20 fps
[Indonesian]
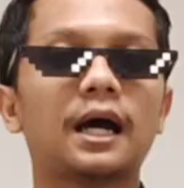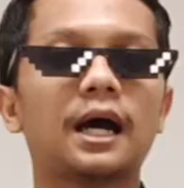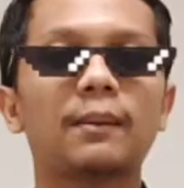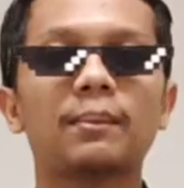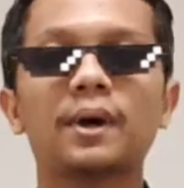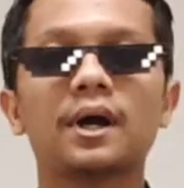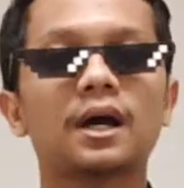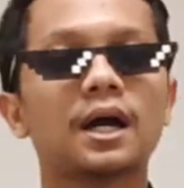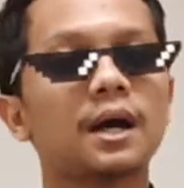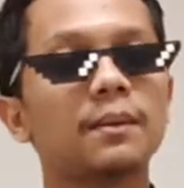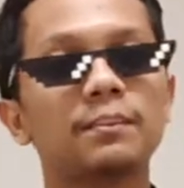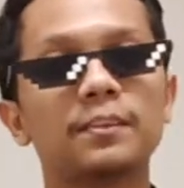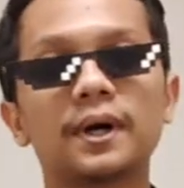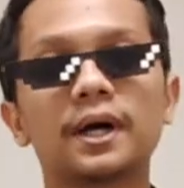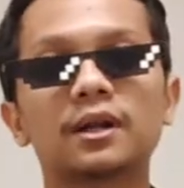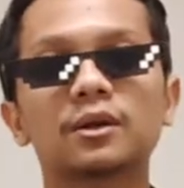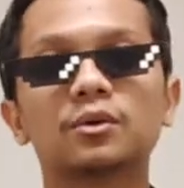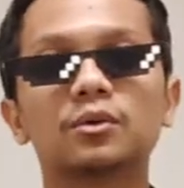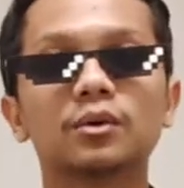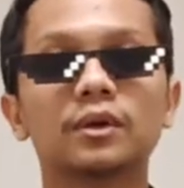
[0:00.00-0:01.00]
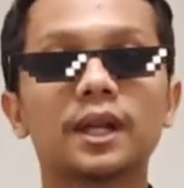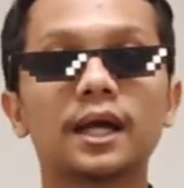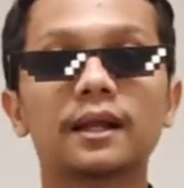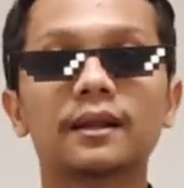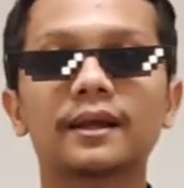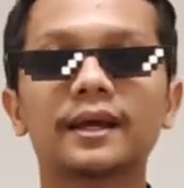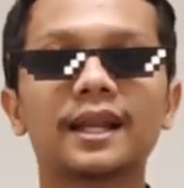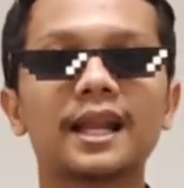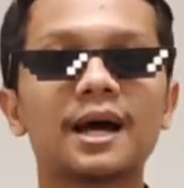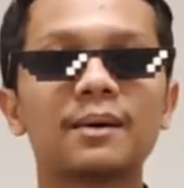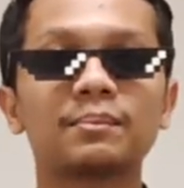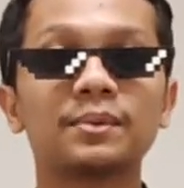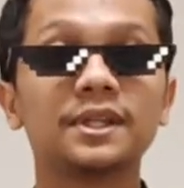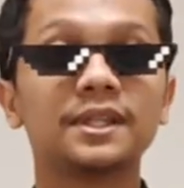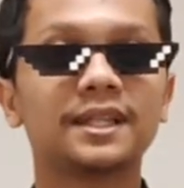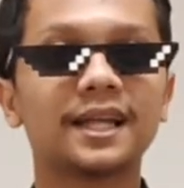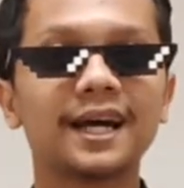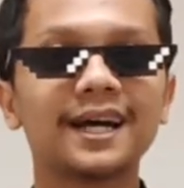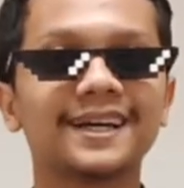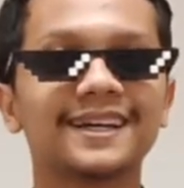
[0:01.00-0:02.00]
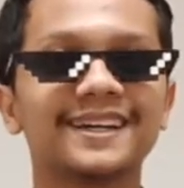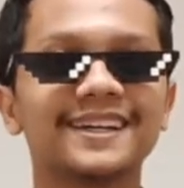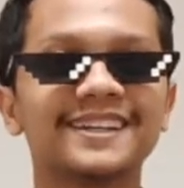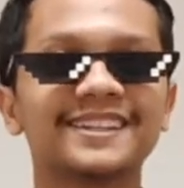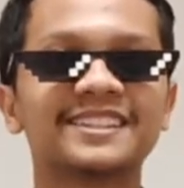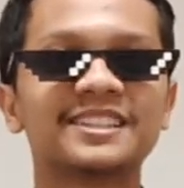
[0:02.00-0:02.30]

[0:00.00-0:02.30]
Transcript: Apa kabar ular elapidae